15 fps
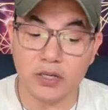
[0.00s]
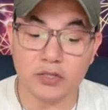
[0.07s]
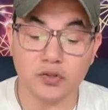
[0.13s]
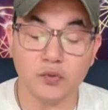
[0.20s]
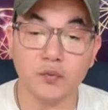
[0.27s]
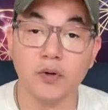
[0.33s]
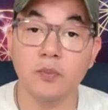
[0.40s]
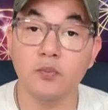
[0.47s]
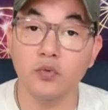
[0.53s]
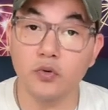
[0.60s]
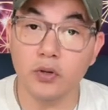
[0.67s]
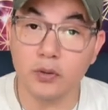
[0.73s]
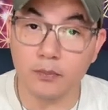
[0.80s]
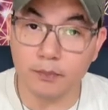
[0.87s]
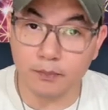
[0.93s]
Esto fue
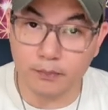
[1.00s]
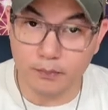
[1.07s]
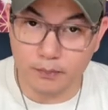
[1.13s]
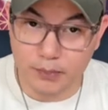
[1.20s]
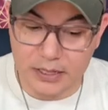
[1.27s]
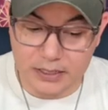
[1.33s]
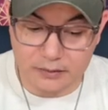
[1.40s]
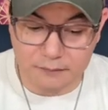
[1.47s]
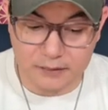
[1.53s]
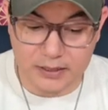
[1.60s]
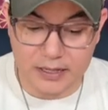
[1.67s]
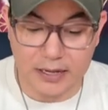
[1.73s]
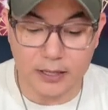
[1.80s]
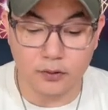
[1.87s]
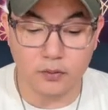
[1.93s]
muy
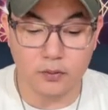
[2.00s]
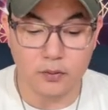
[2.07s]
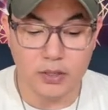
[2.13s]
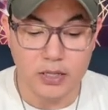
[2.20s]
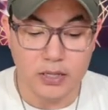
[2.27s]
planificado.